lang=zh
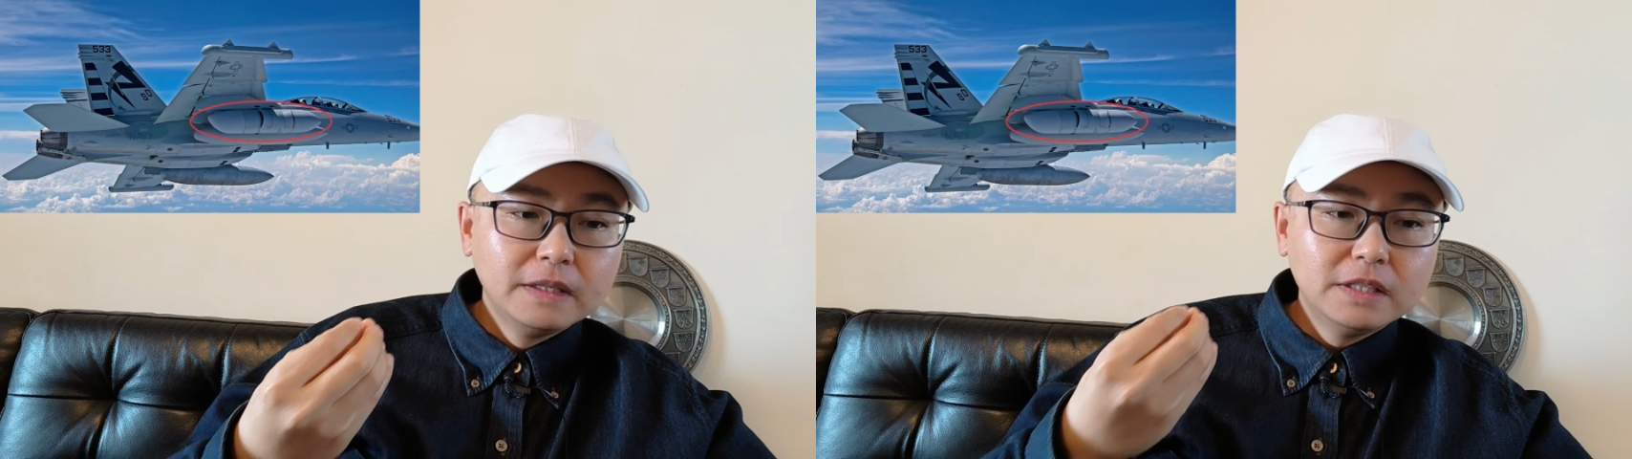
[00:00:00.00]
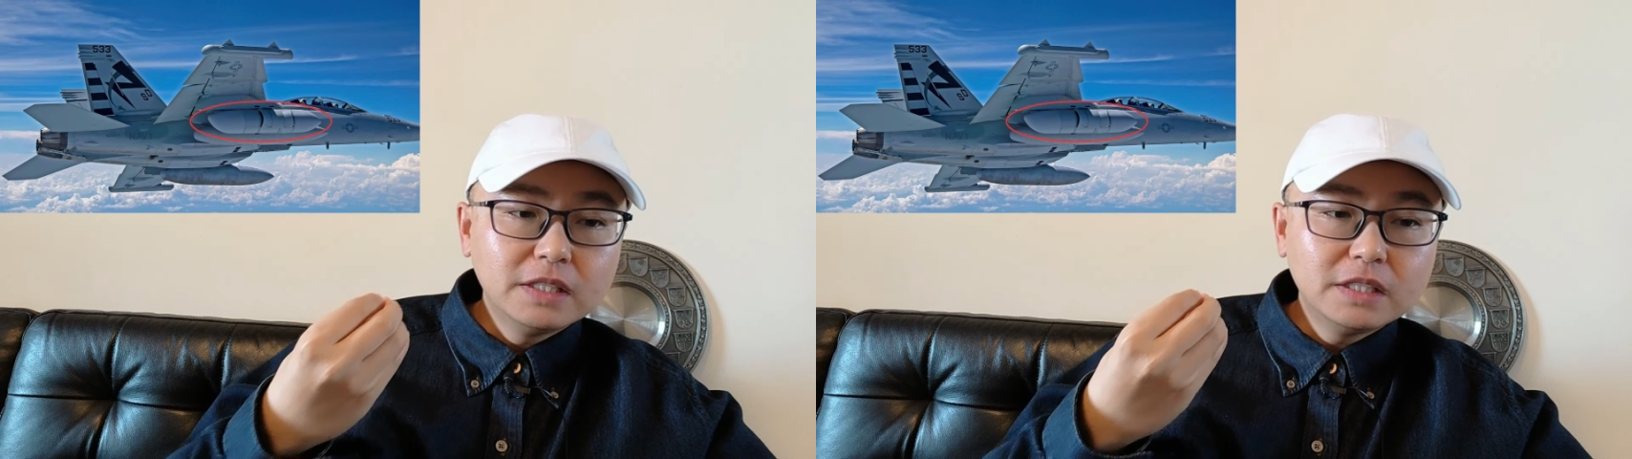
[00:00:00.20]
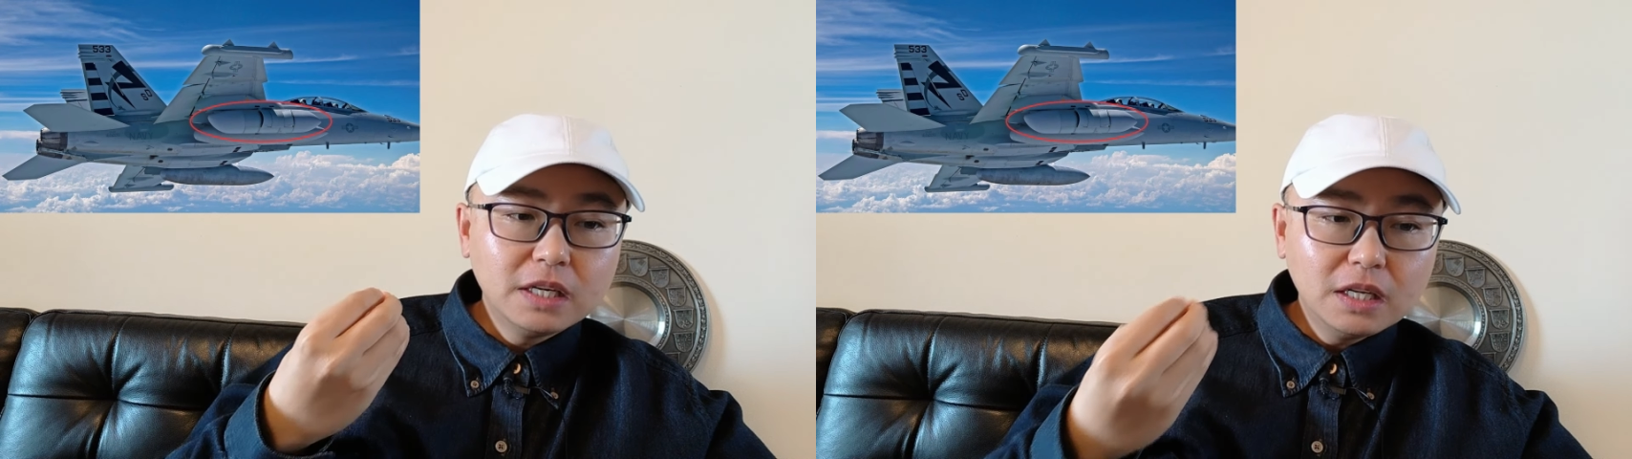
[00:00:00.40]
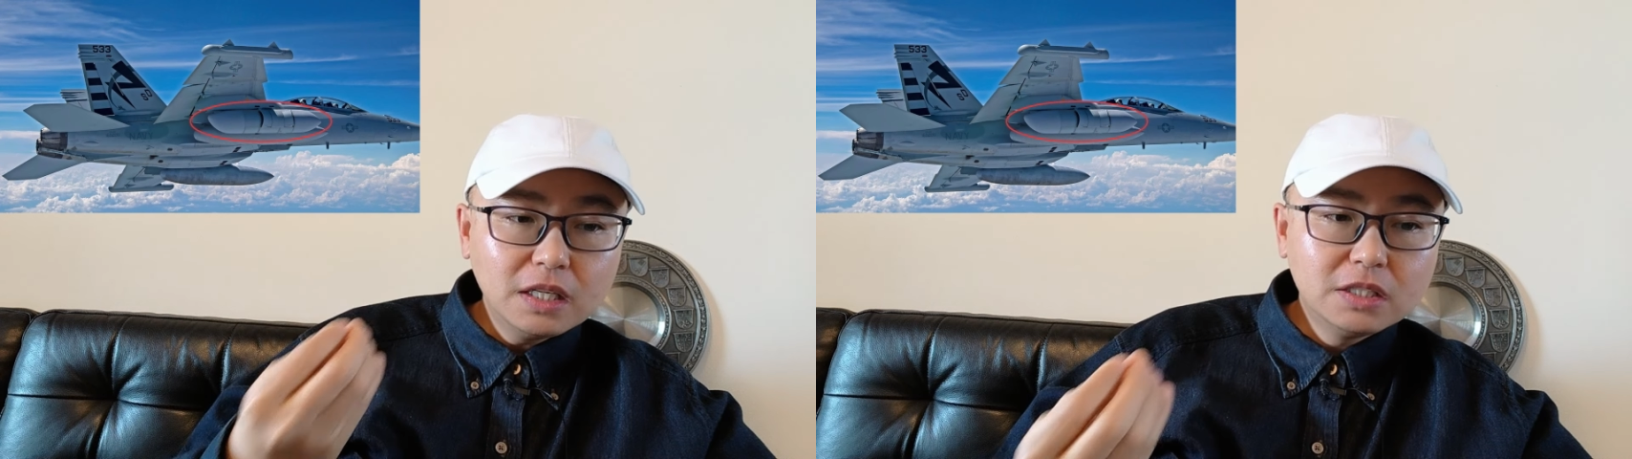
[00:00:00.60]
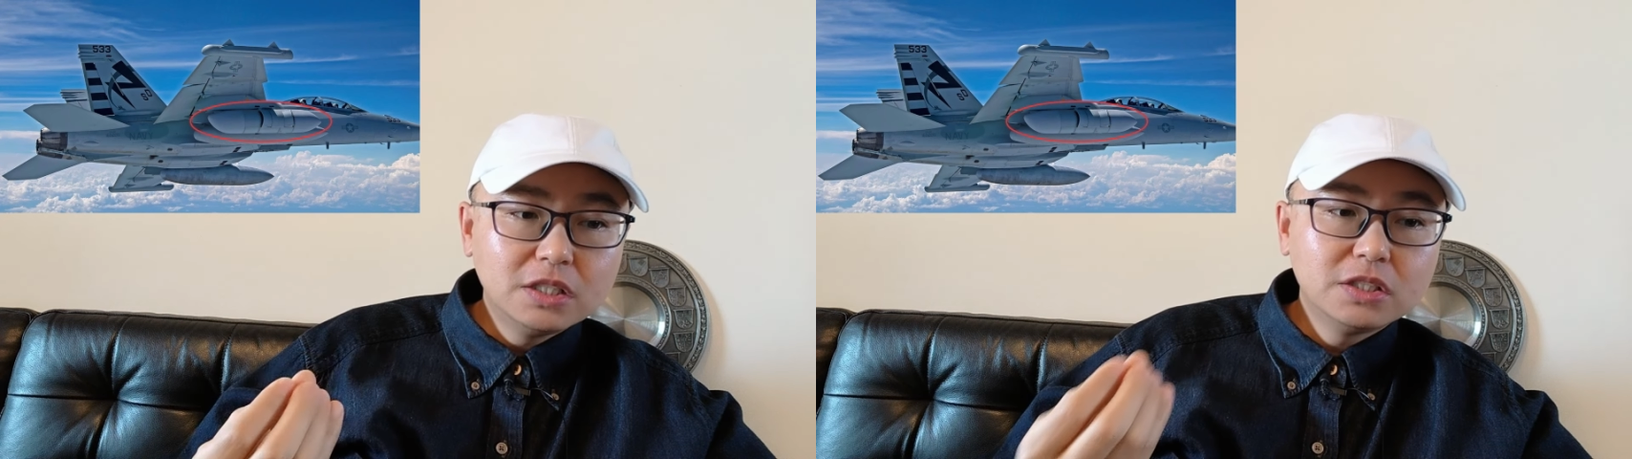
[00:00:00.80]
延安舰
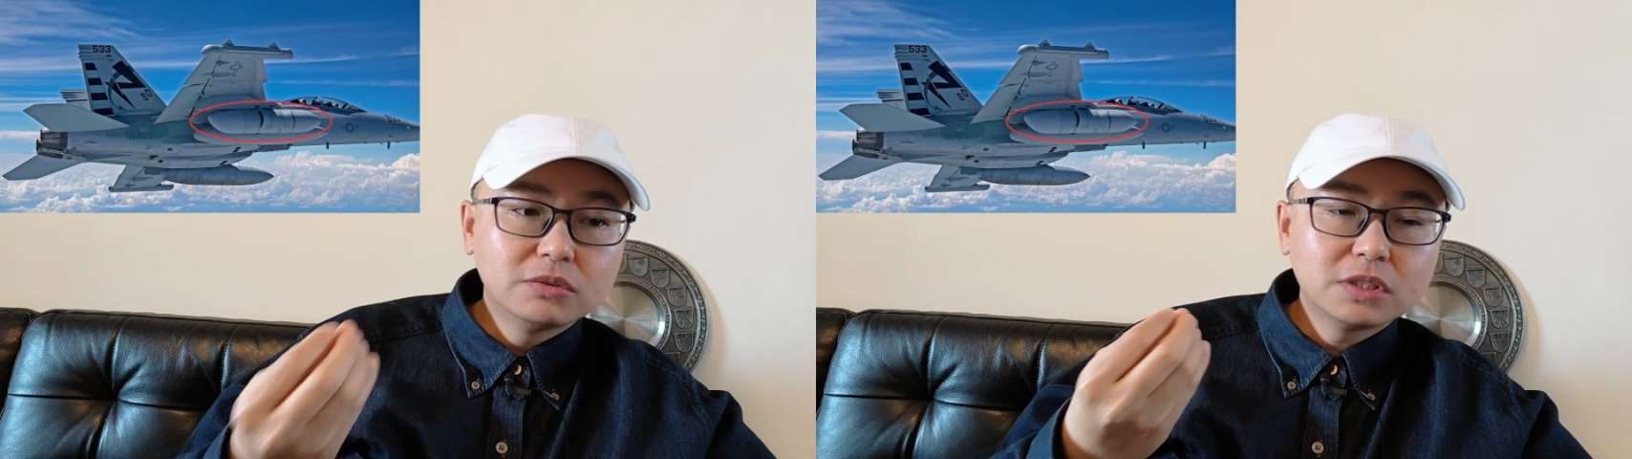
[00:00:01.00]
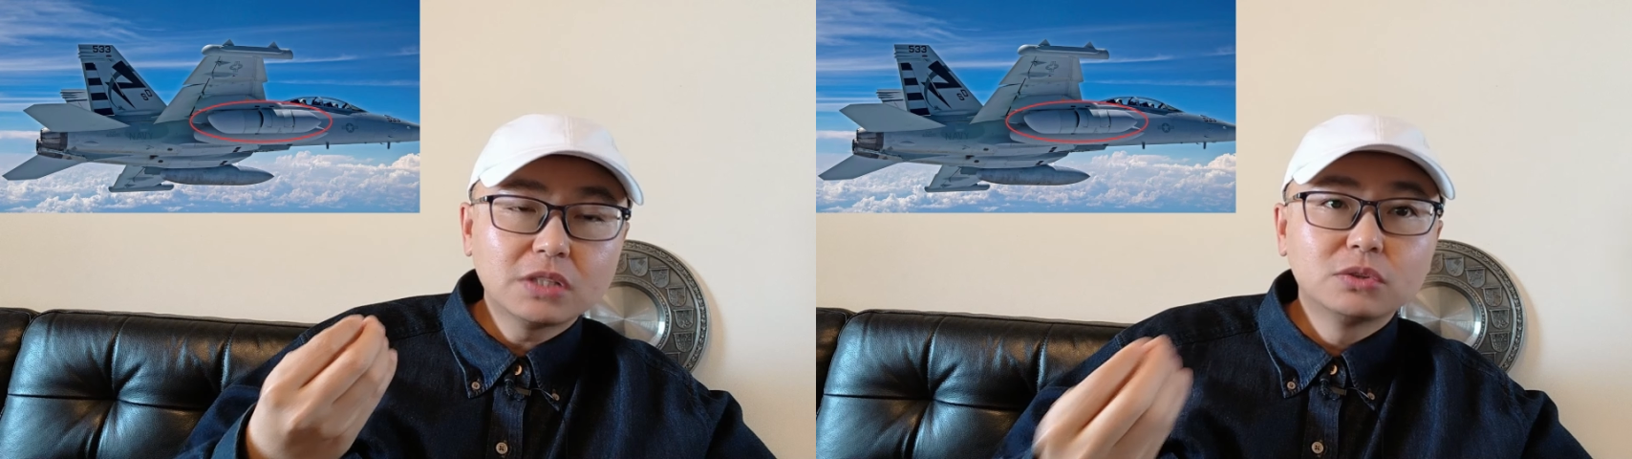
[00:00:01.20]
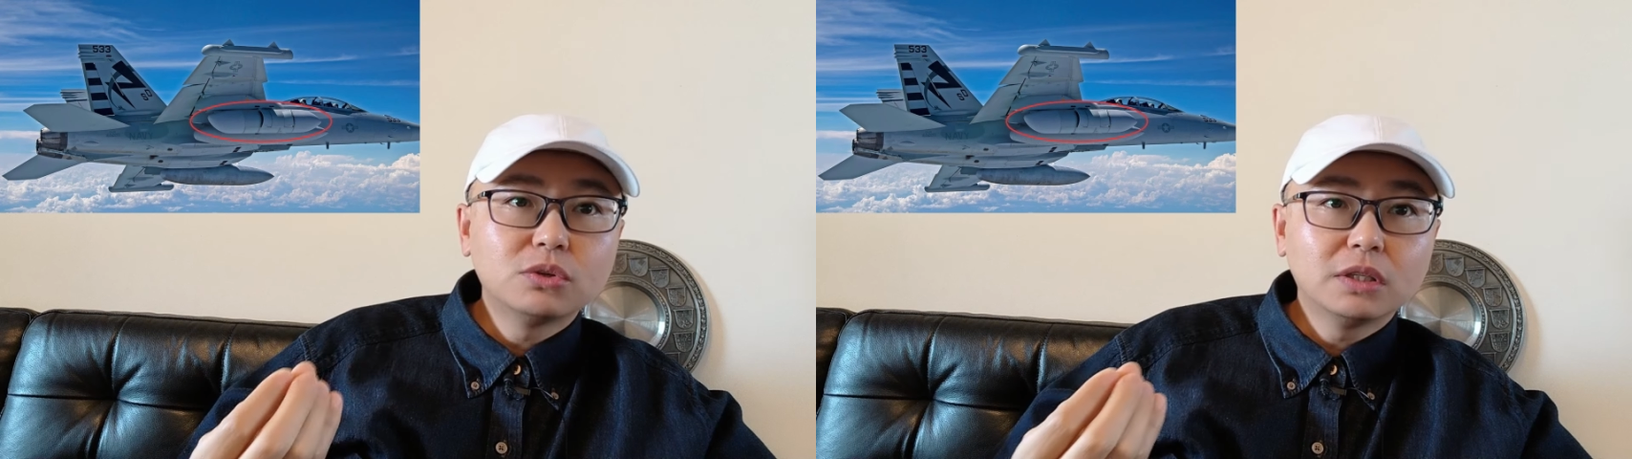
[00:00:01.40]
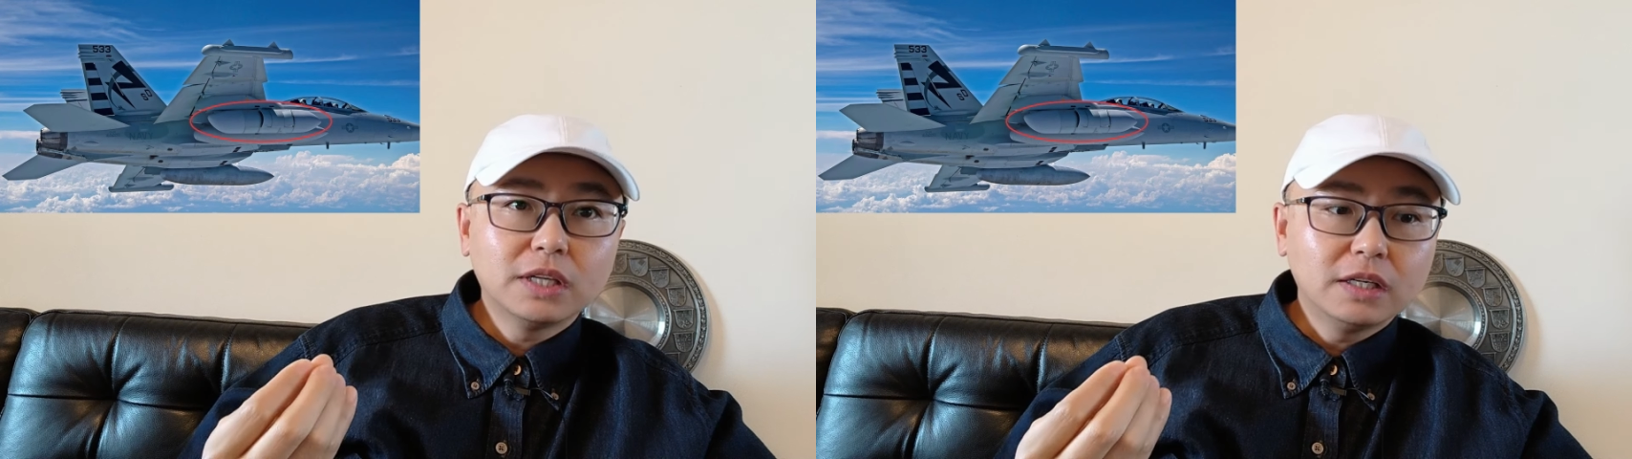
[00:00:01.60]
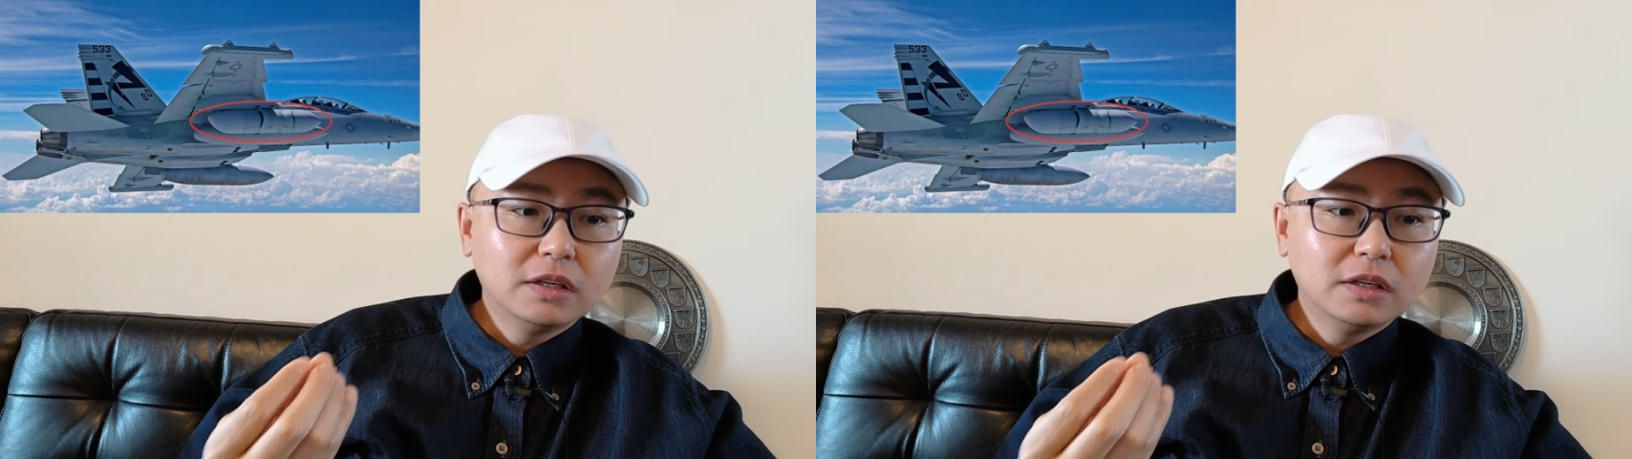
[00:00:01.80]
立即进入战斗状态，